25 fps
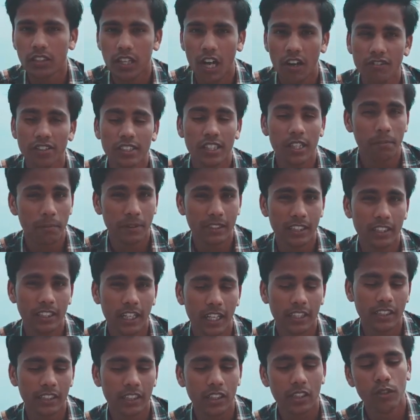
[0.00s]
काफ़ी ज़्यादा पसंद
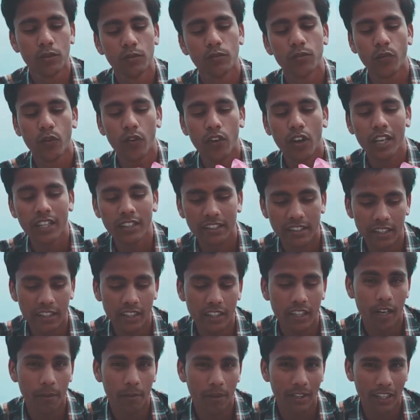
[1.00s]
आती है वो है
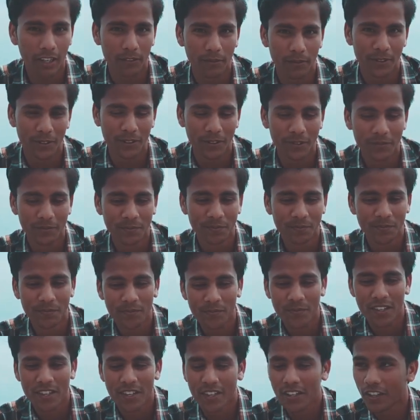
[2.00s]
कमल का फूल
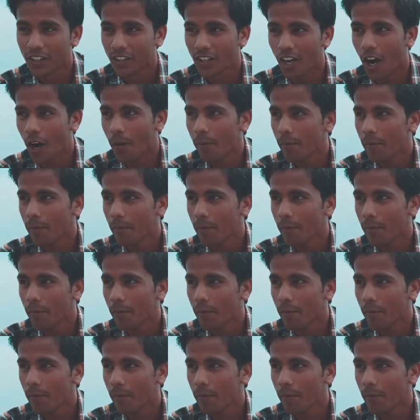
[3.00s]
गांव